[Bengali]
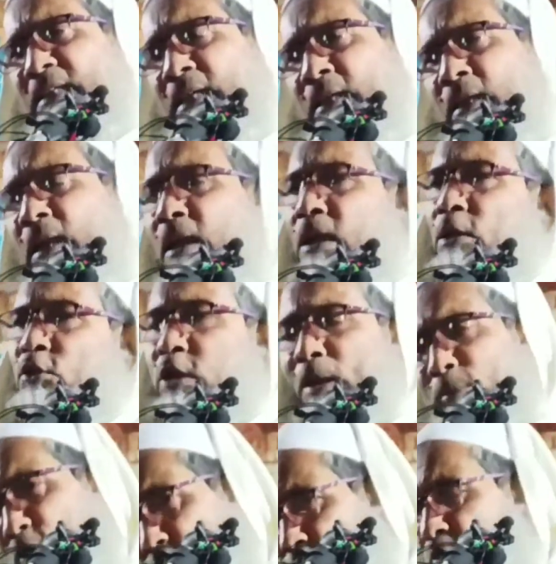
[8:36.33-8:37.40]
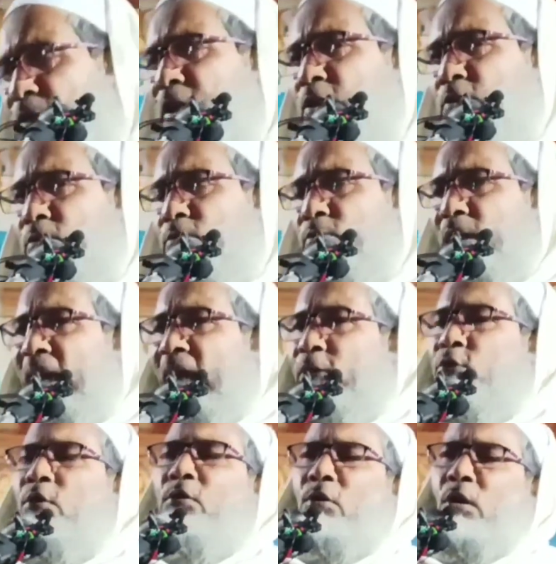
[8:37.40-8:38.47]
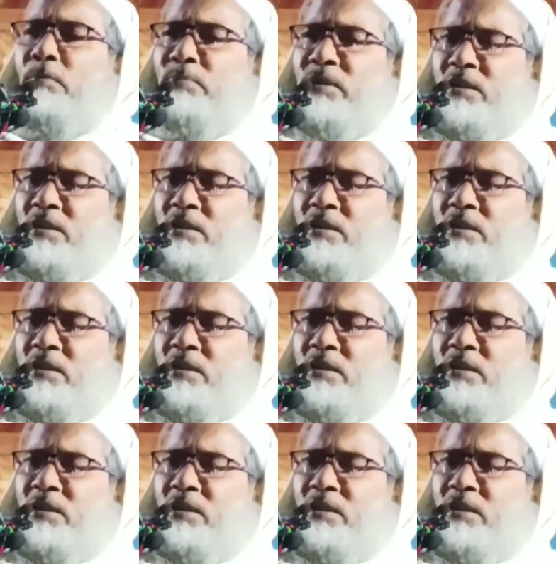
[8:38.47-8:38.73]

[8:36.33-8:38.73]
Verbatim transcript: রেখেছেন সমস্ত কিছু এতগুলো